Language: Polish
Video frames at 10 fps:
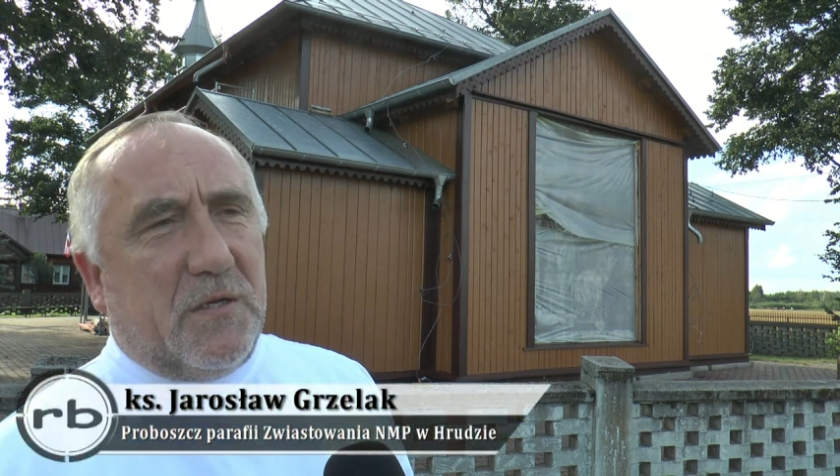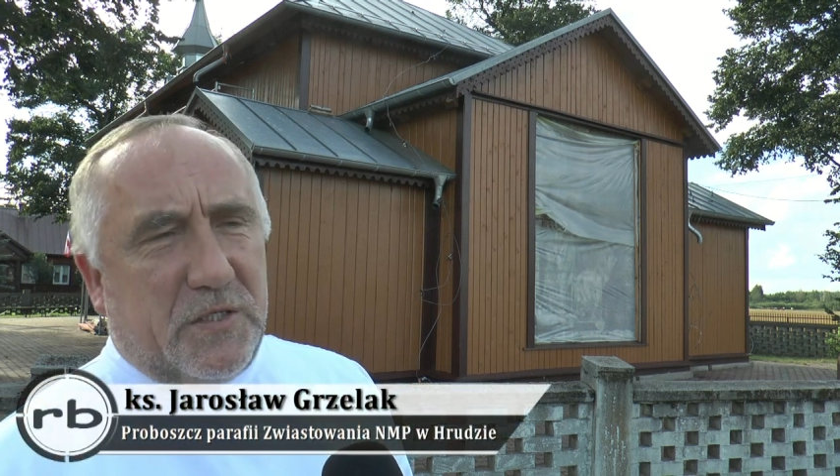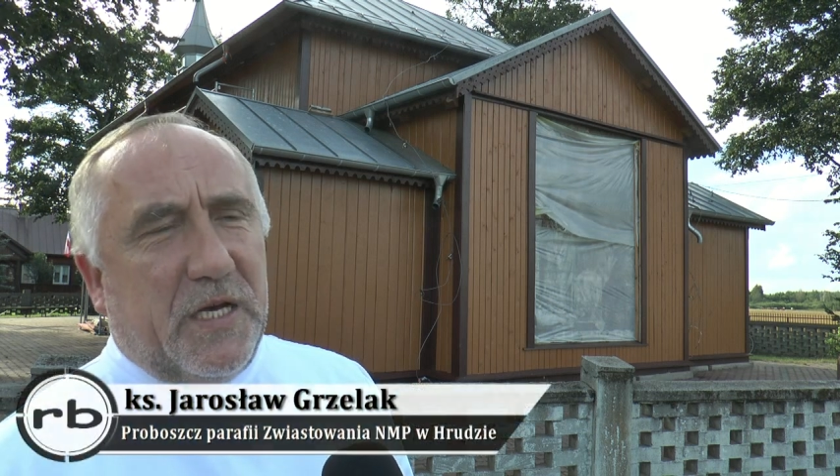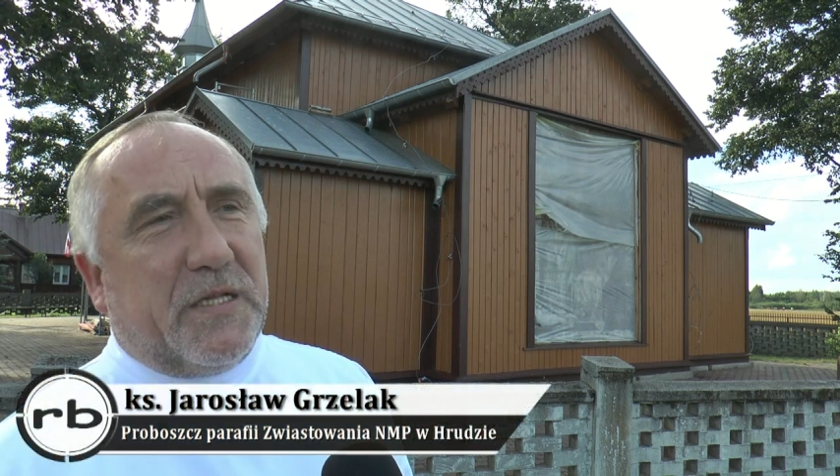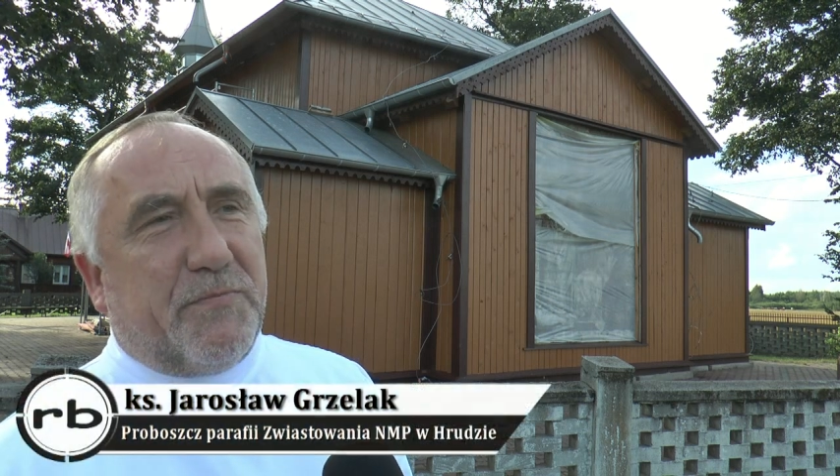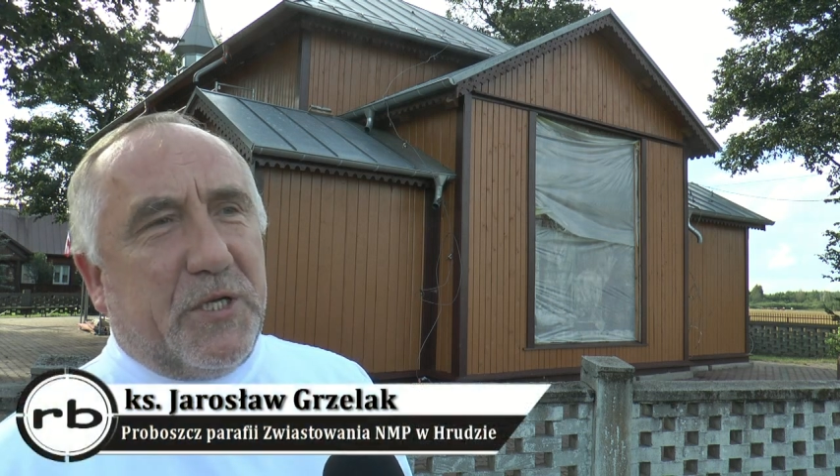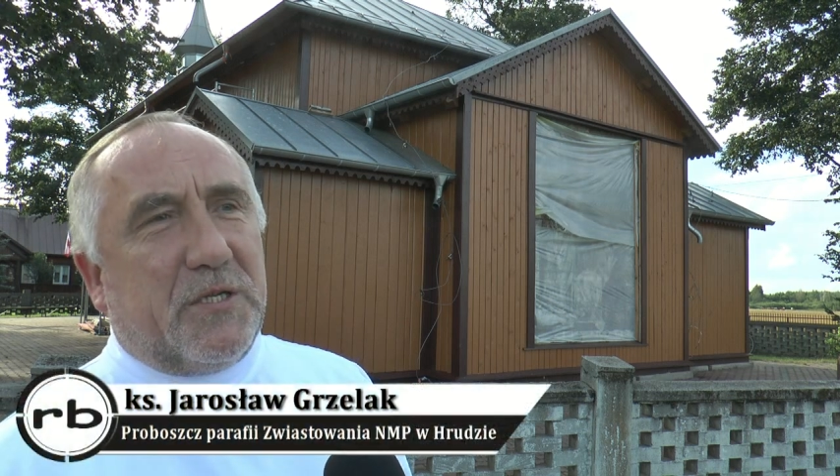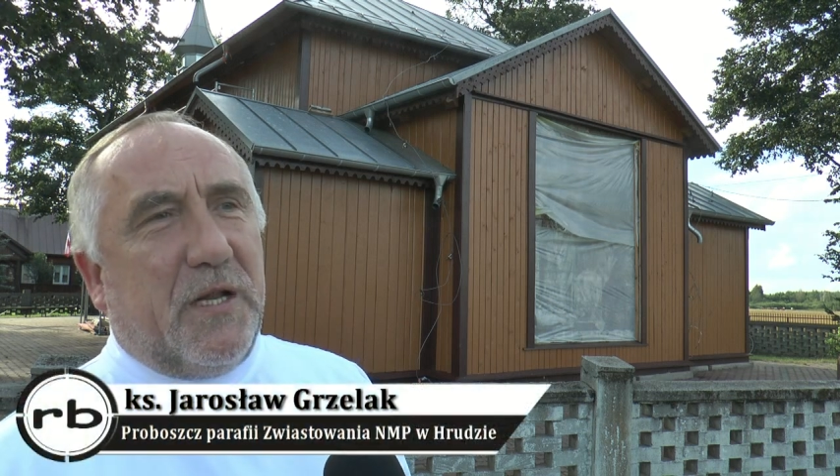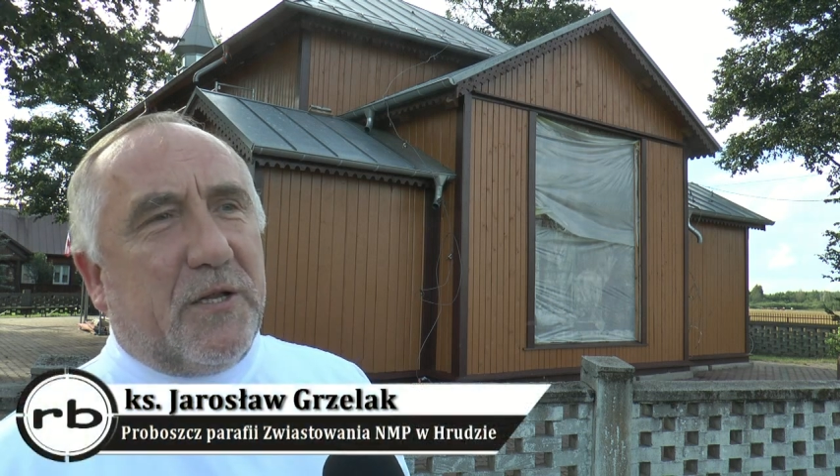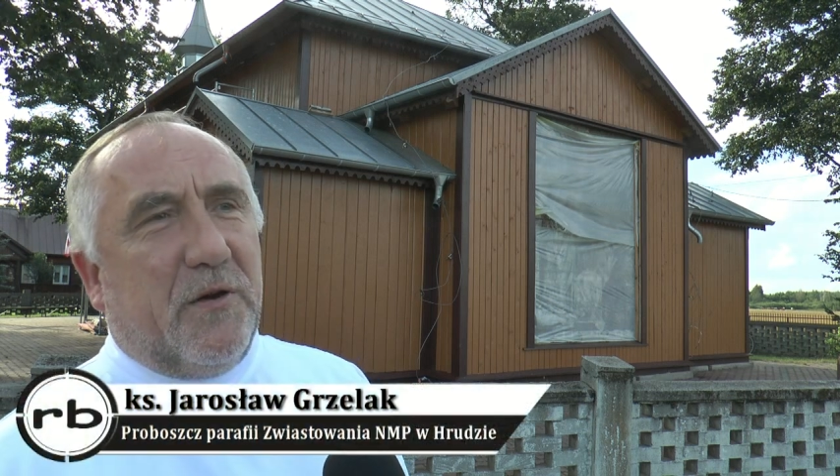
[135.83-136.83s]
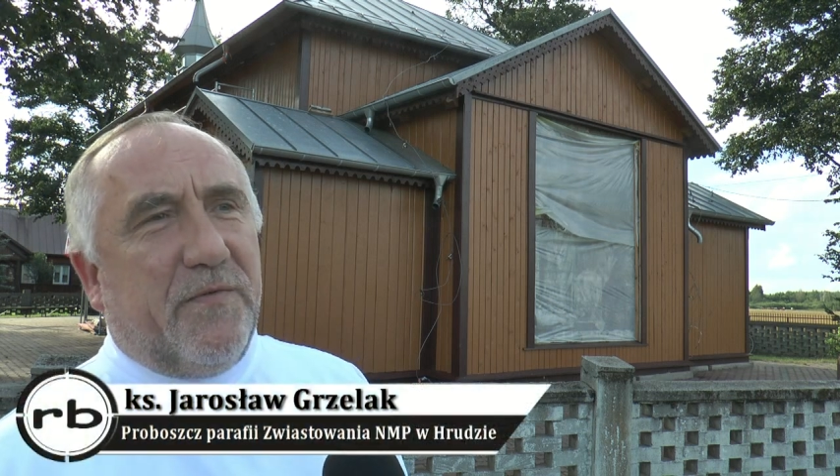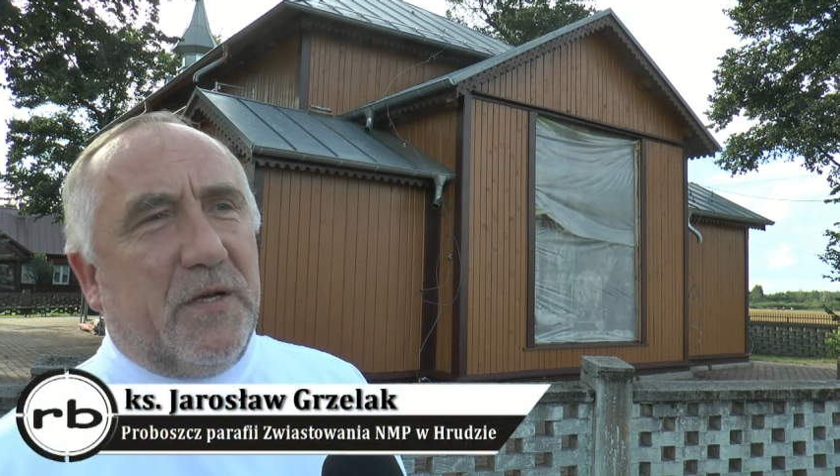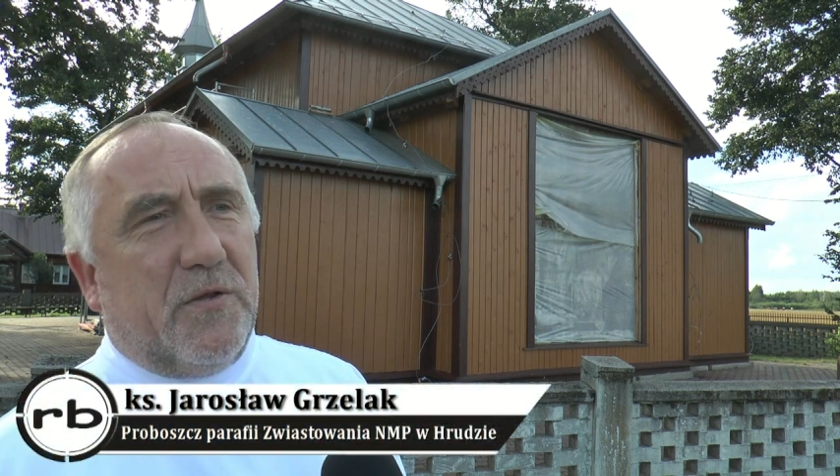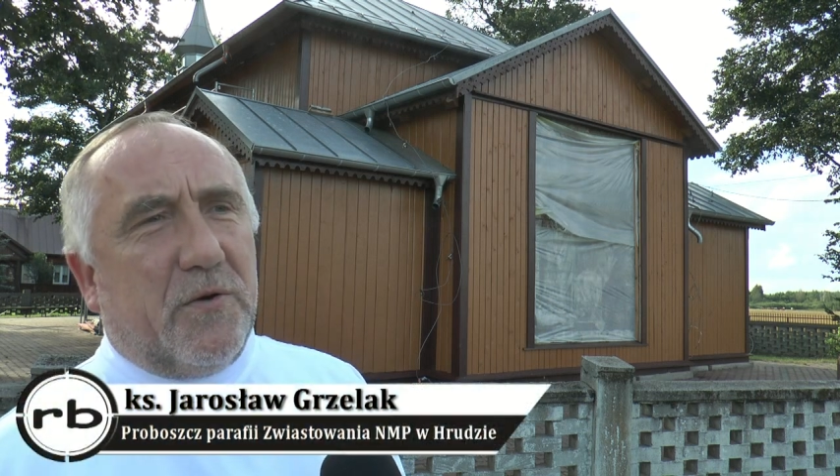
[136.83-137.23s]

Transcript: czas prześladowań,